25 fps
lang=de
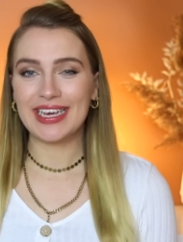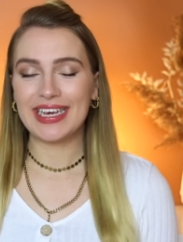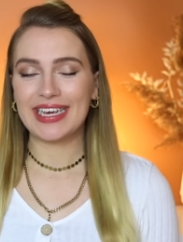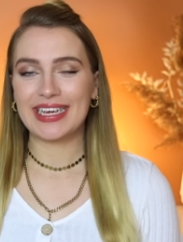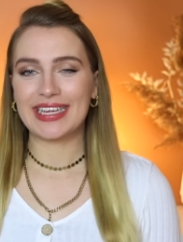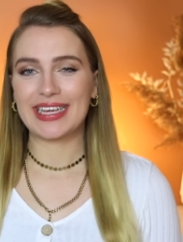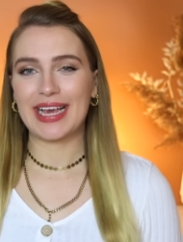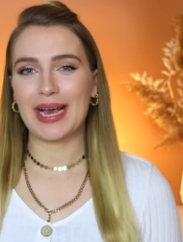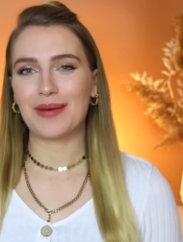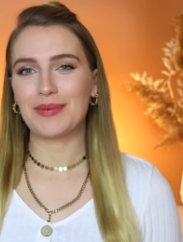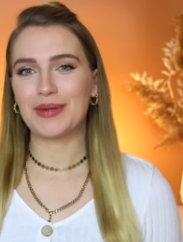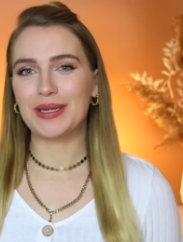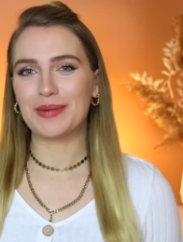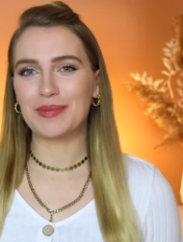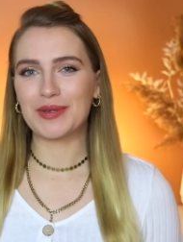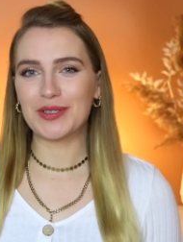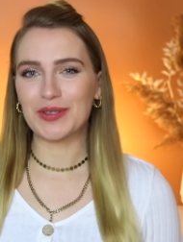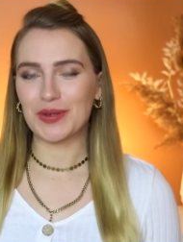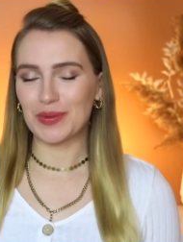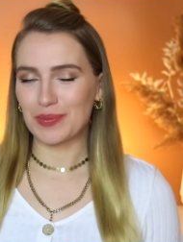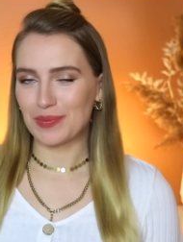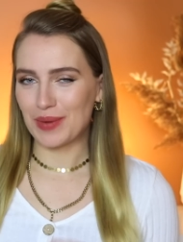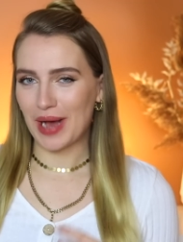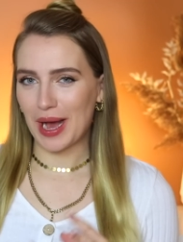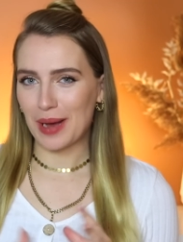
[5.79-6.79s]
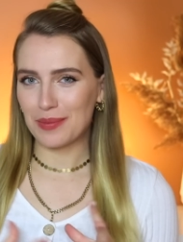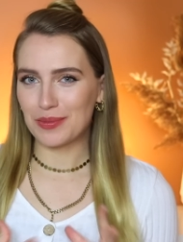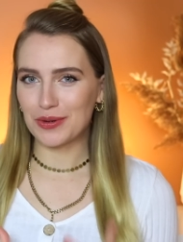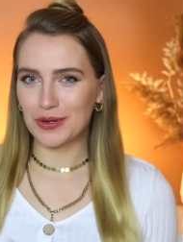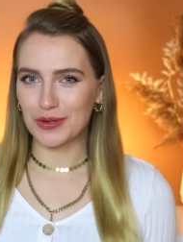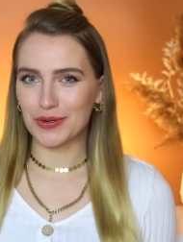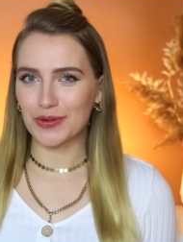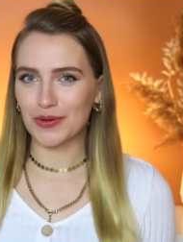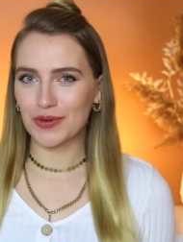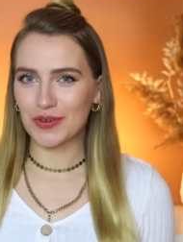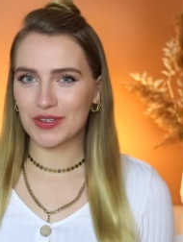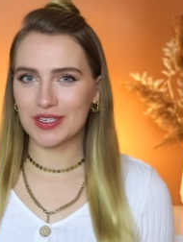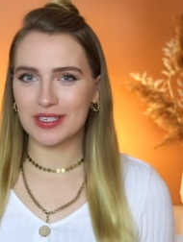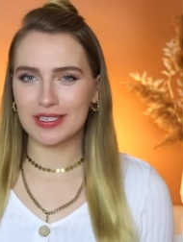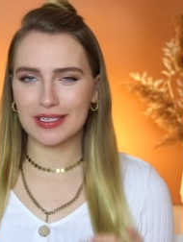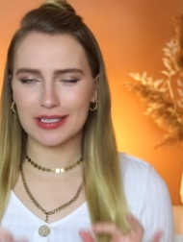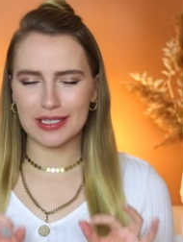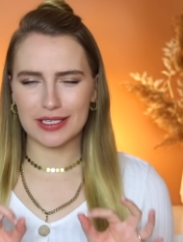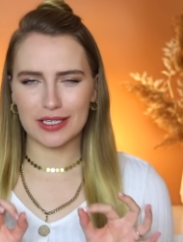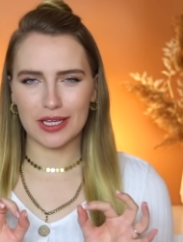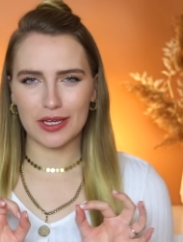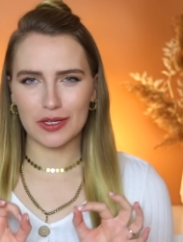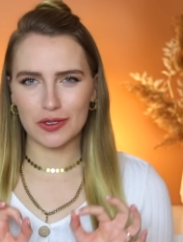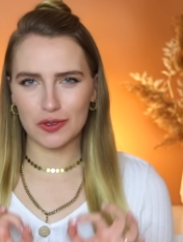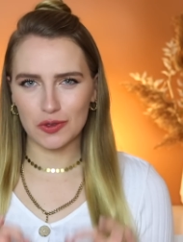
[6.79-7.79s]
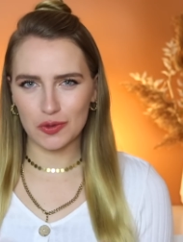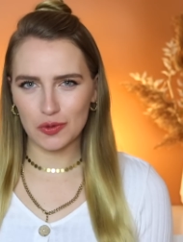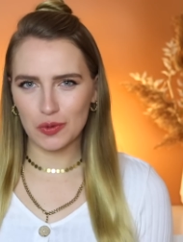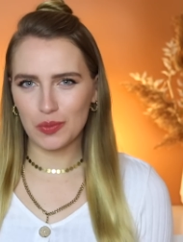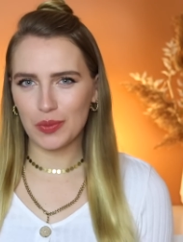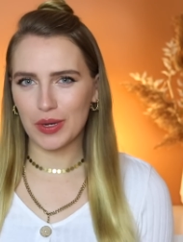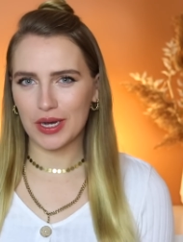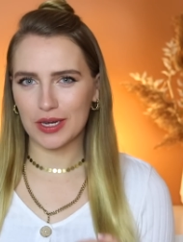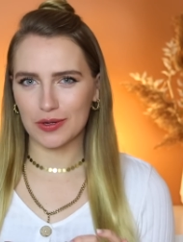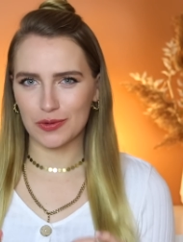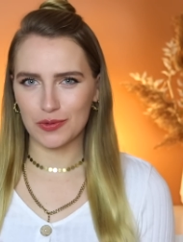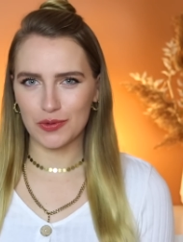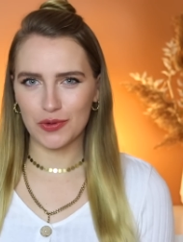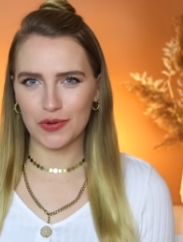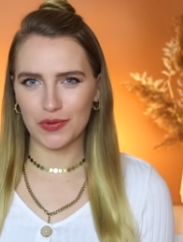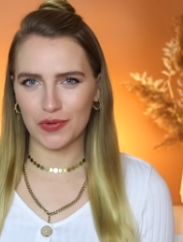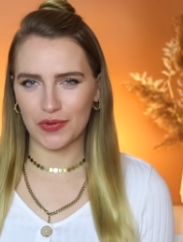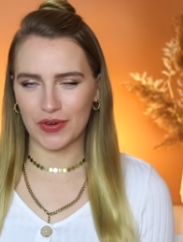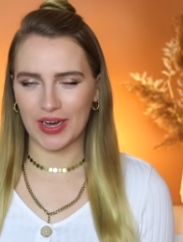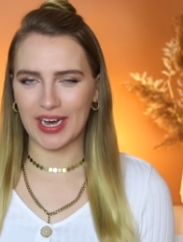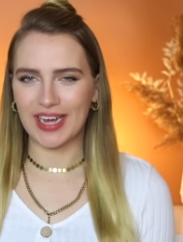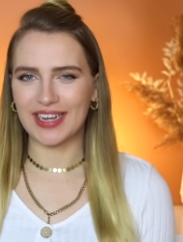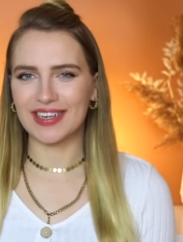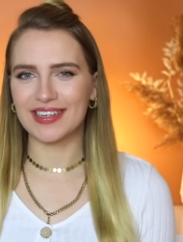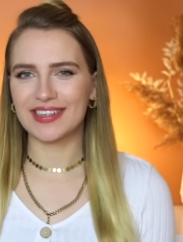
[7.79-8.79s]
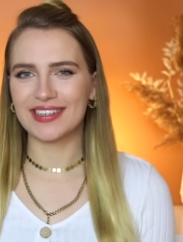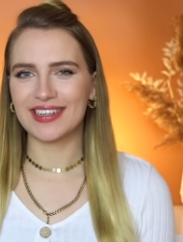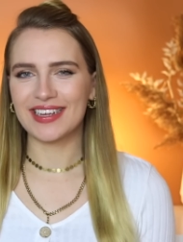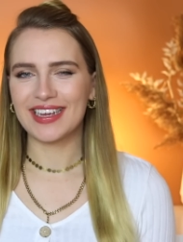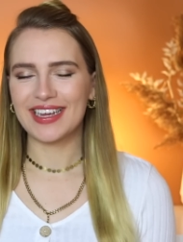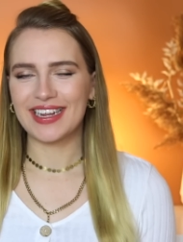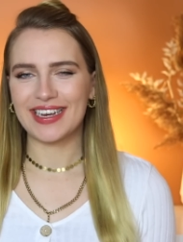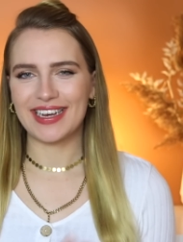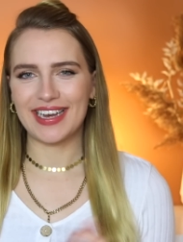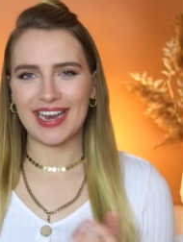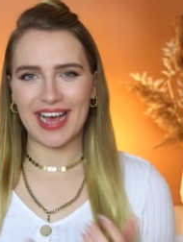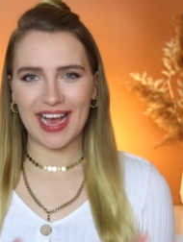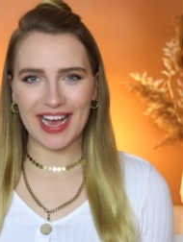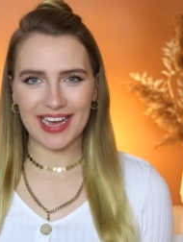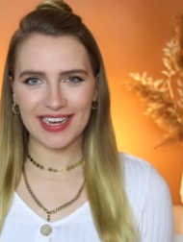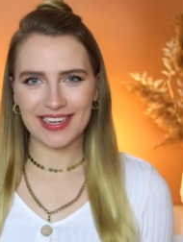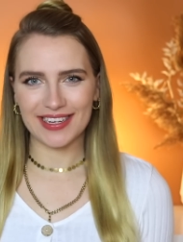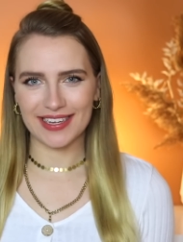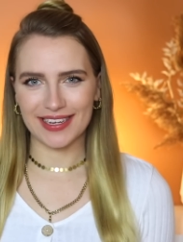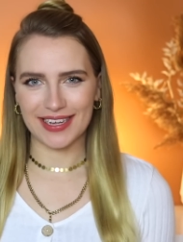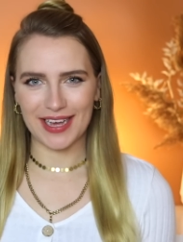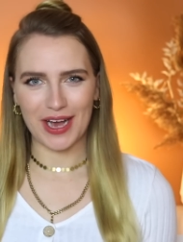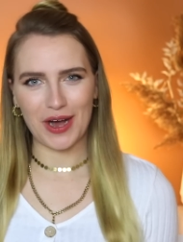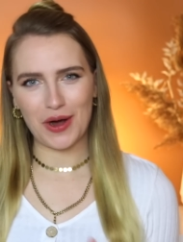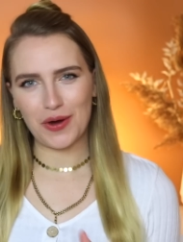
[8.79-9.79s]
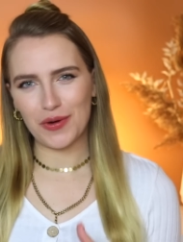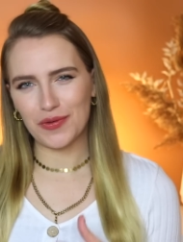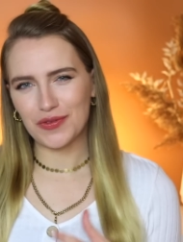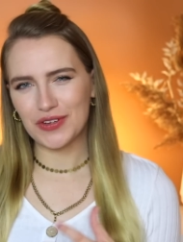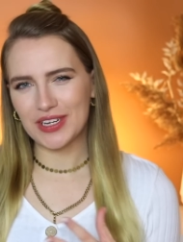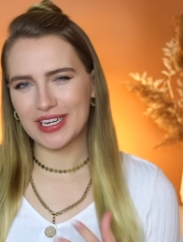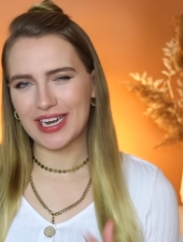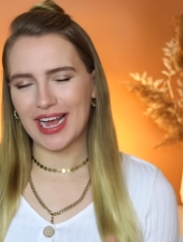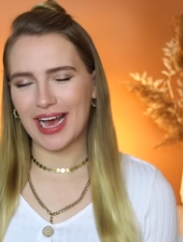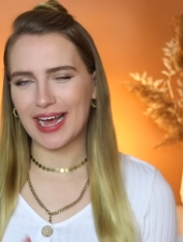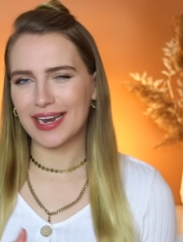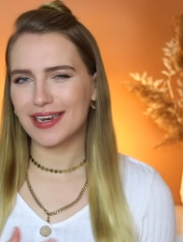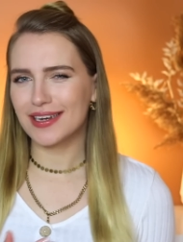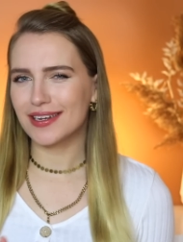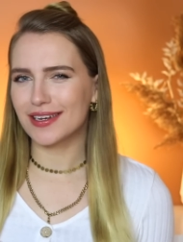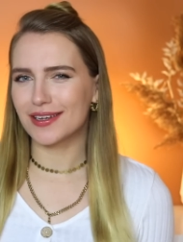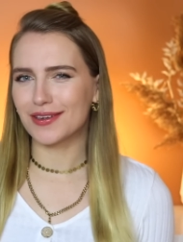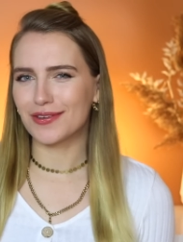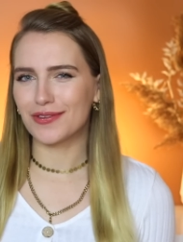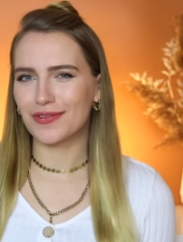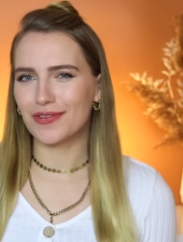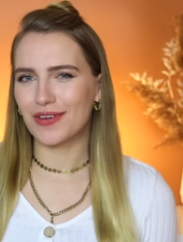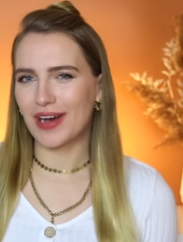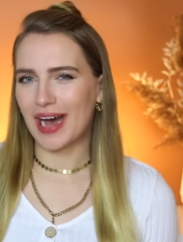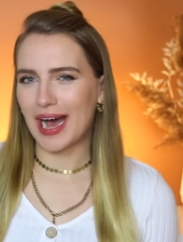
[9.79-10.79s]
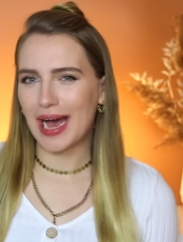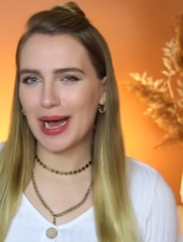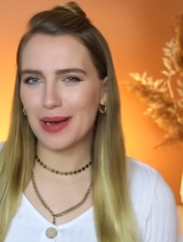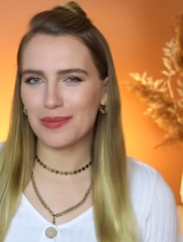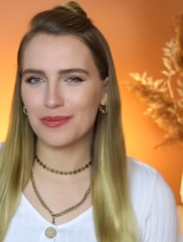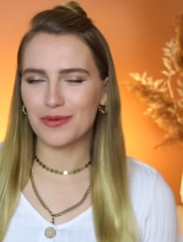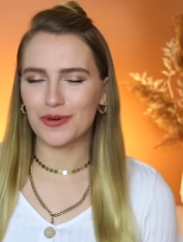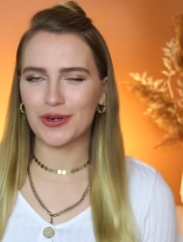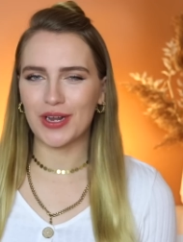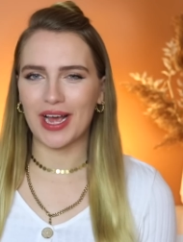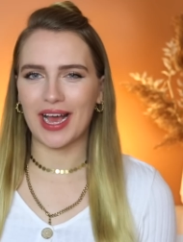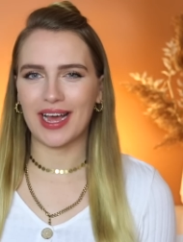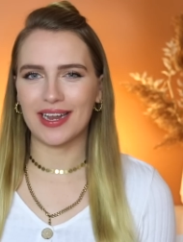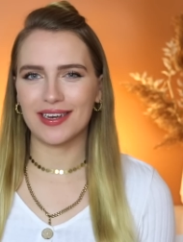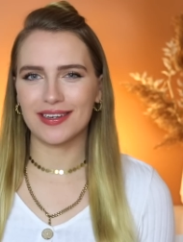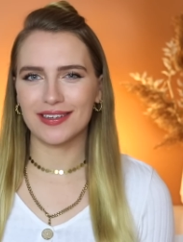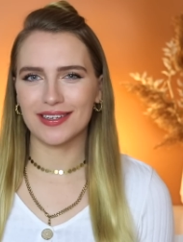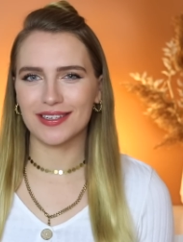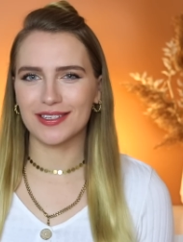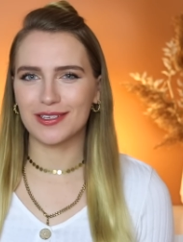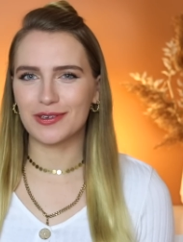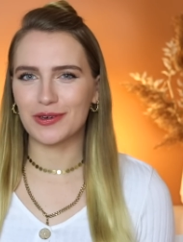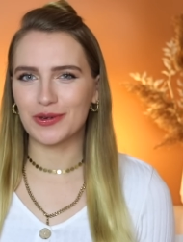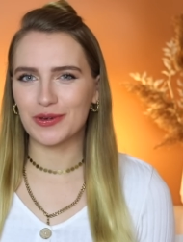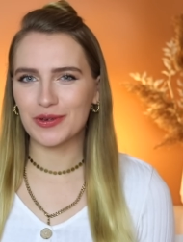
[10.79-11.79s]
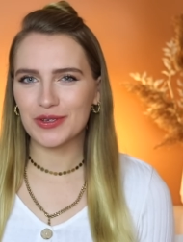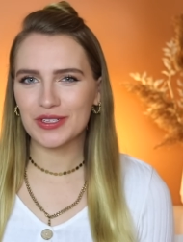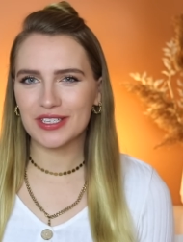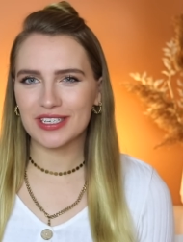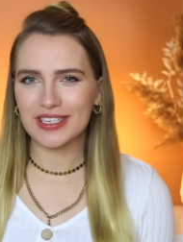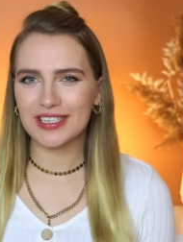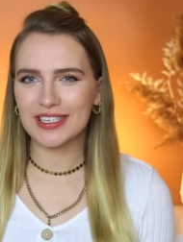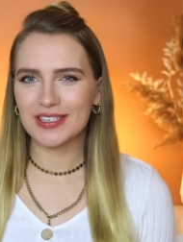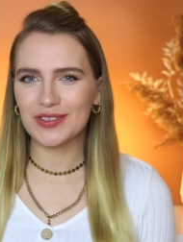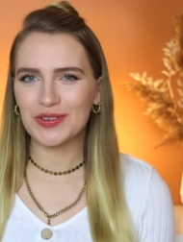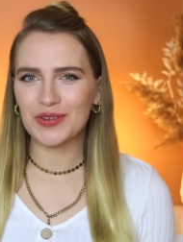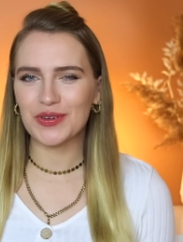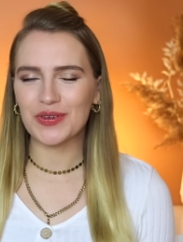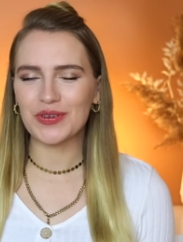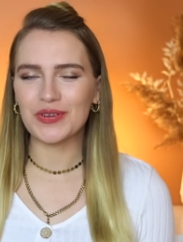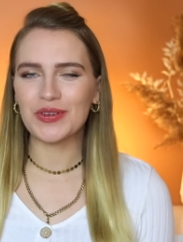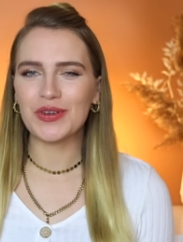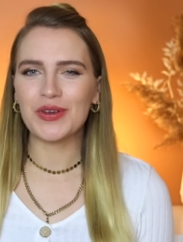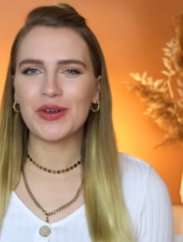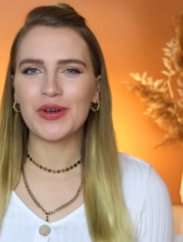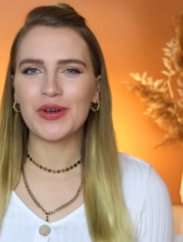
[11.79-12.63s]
Ich habe nämlich so ein paar Produkte, die ich super gut fand, nachgekauft in anderen Farben oder anderen Geruchsrichtungen